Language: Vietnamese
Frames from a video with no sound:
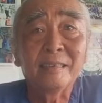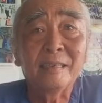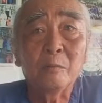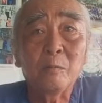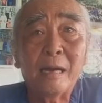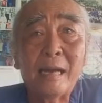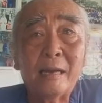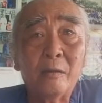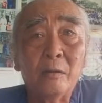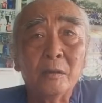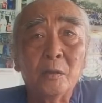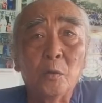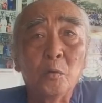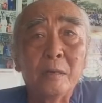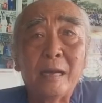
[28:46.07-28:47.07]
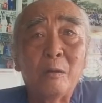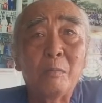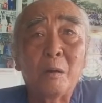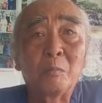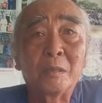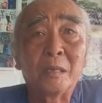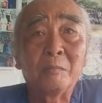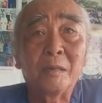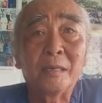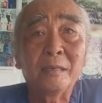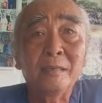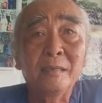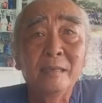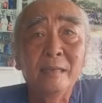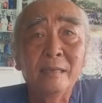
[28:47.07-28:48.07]
qua có chủ đèo bồng tình mới
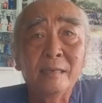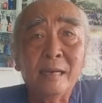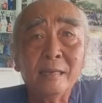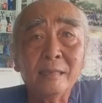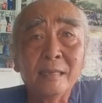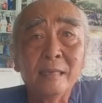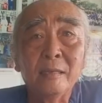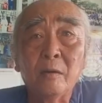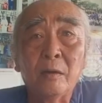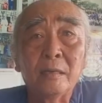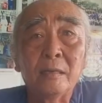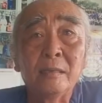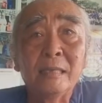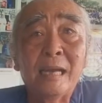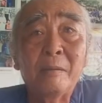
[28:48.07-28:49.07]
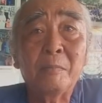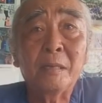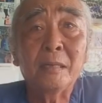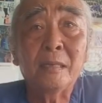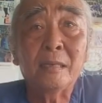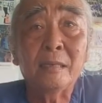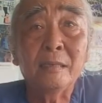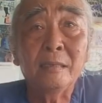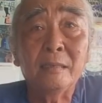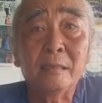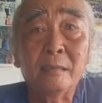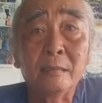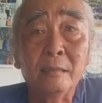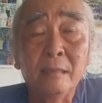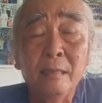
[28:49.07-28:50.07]
các tiếng gọi nữ nam mới hỏi
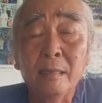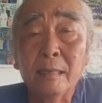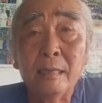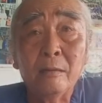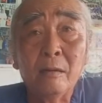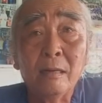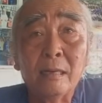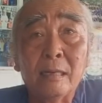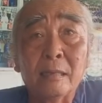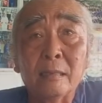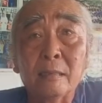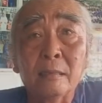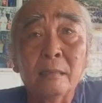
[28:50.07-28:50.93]
những cái đó là